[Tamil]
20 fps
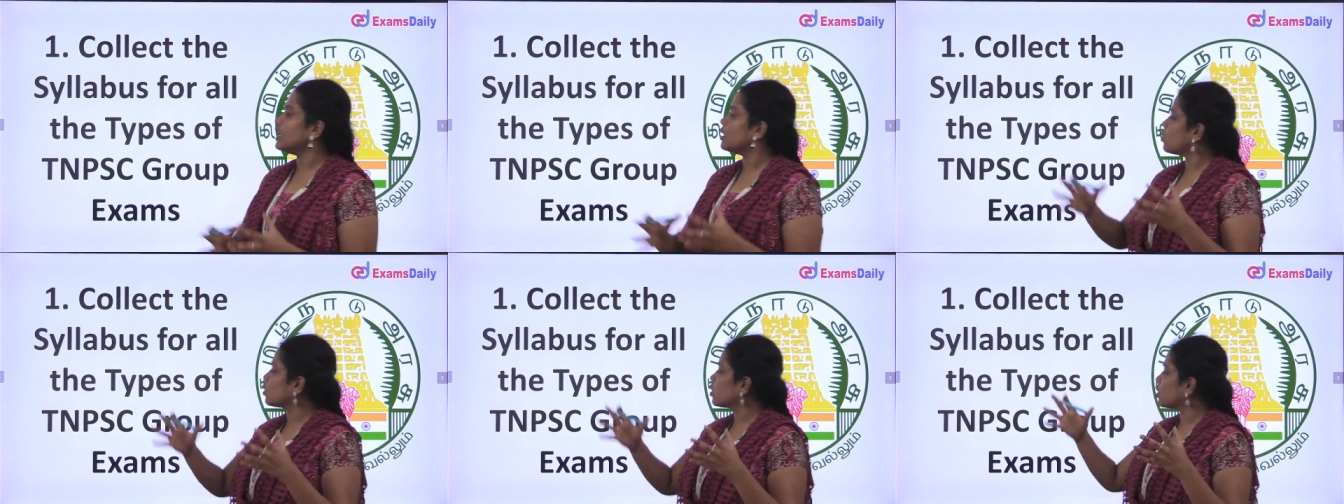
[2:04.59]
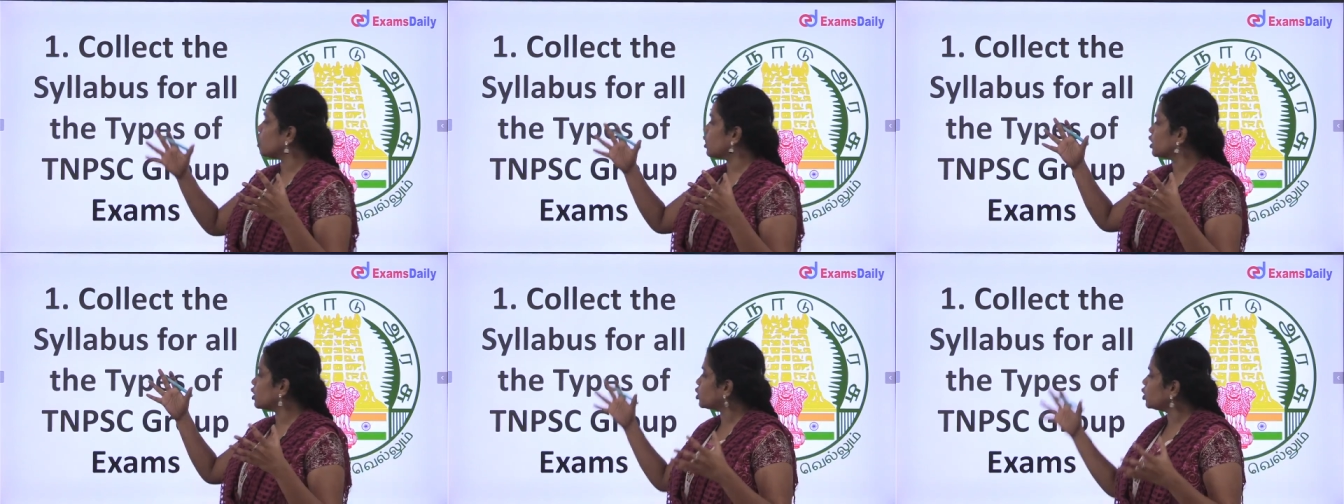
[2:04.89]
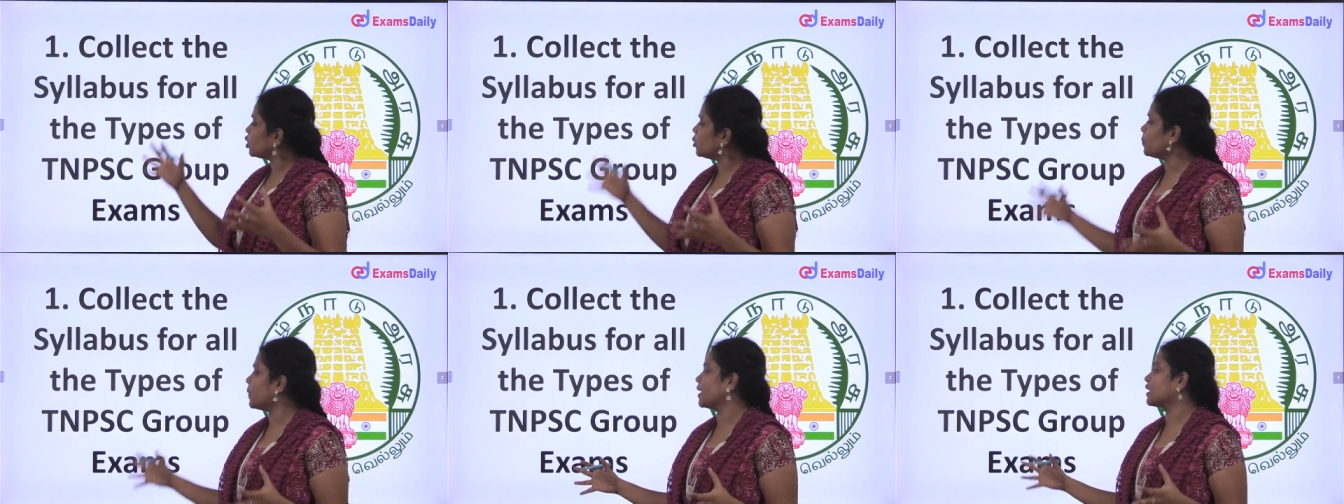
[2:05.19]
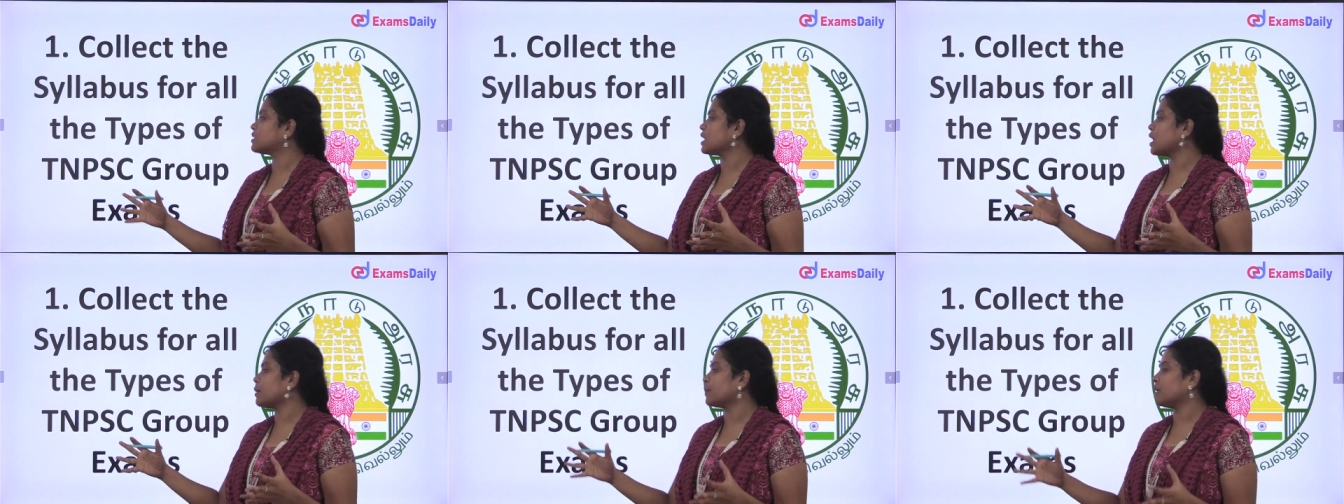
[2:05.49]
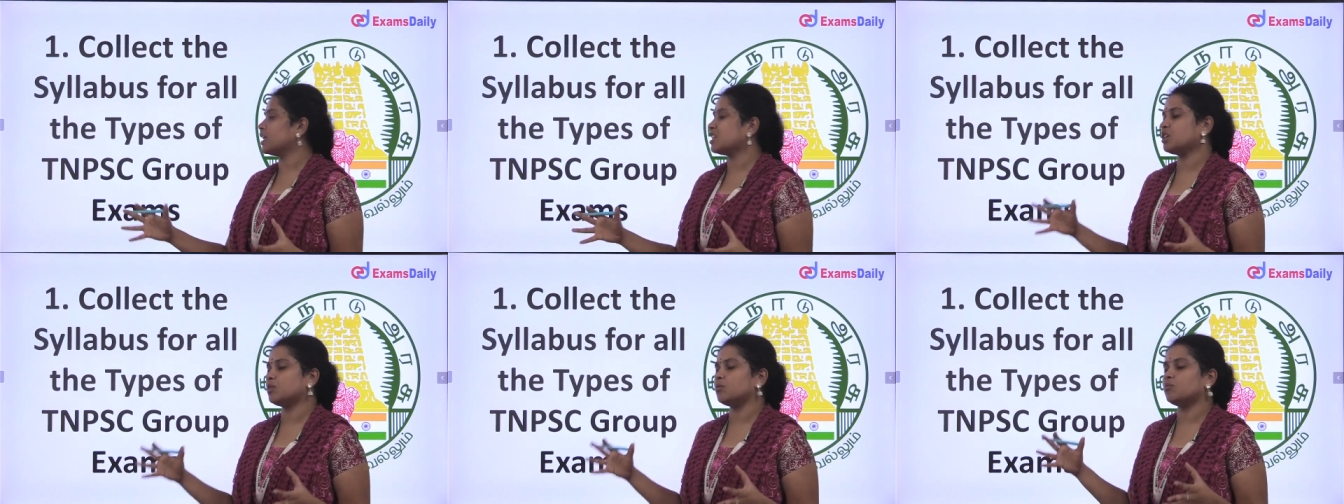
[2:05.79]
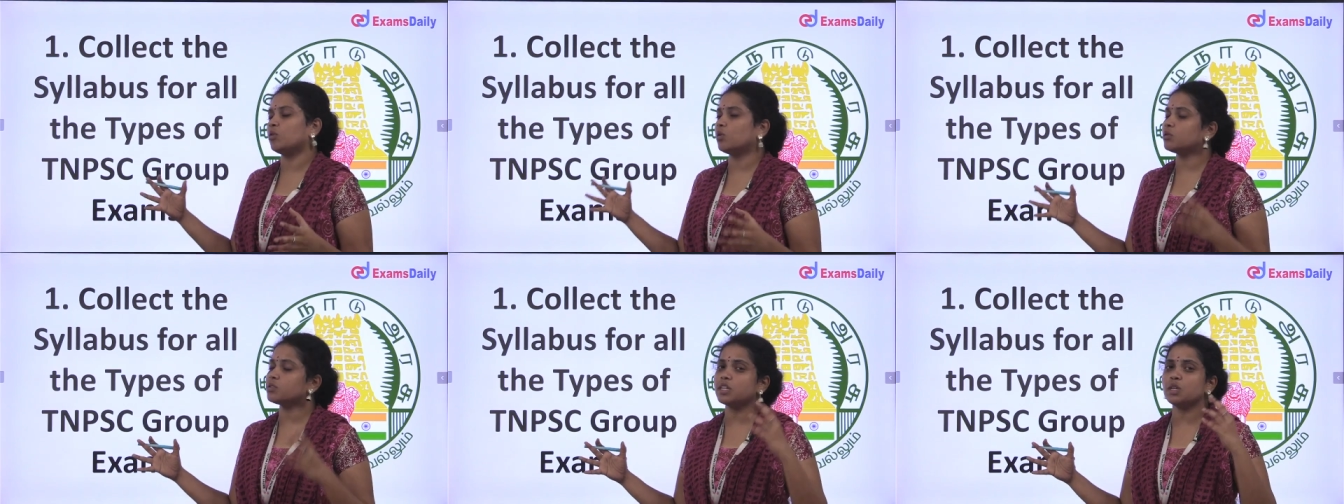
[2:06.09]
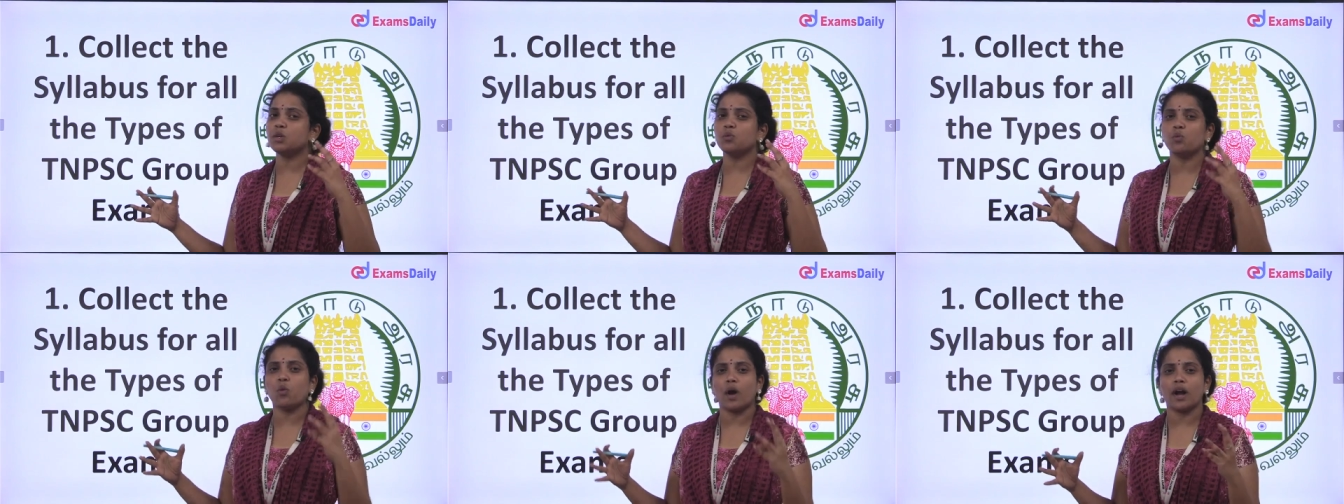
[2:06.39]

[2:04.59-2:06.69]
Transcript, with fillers: உங்களோட குரூப் எக்ஸாமினேஷன் மோஸ்ட்லி